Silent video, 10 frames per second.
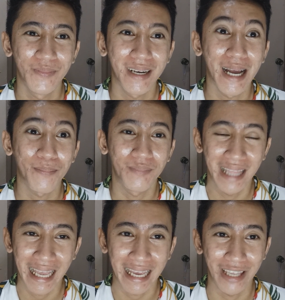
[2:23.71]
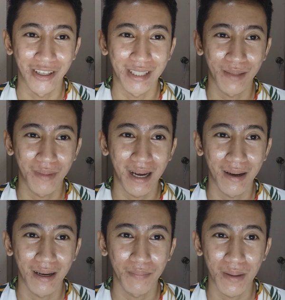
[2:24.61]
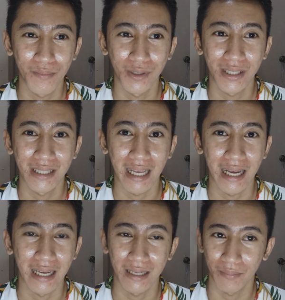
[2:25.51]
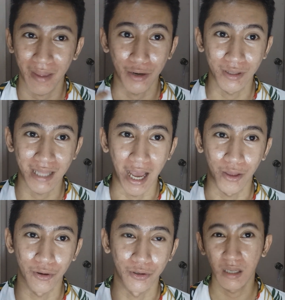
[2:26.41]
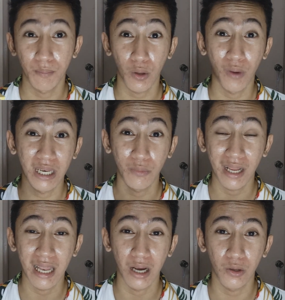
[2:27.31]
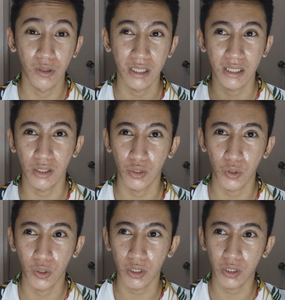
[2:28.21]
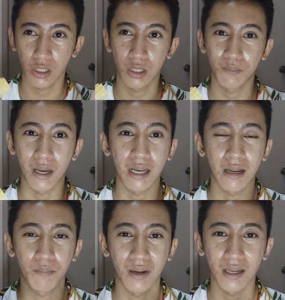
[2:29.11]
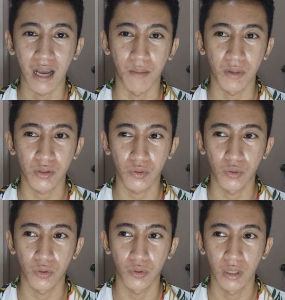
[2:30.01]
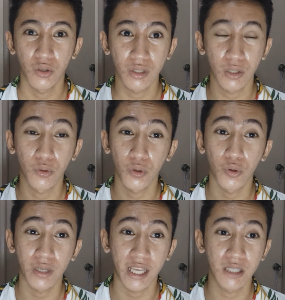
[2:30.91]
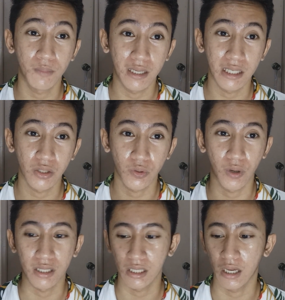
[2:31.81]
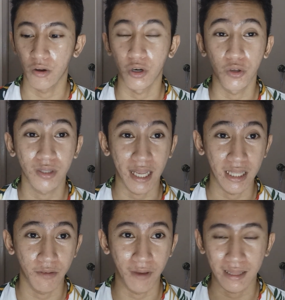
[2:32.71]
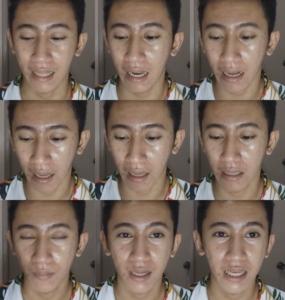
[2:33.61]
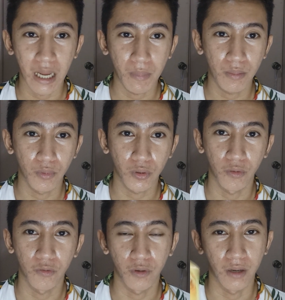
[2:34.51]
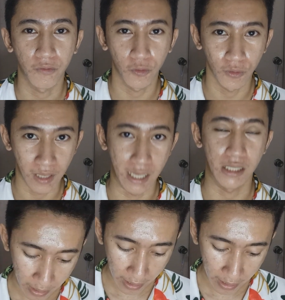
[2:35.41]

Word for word: paghapdi ayun, sa mga pimples na meron tayo. Siyempre, one week lang yun. It's a short span ng paggamit. So, yun siguro yung na-experience ko kasi nga, or yung side effect talaga pag ginamit mo to for a few days.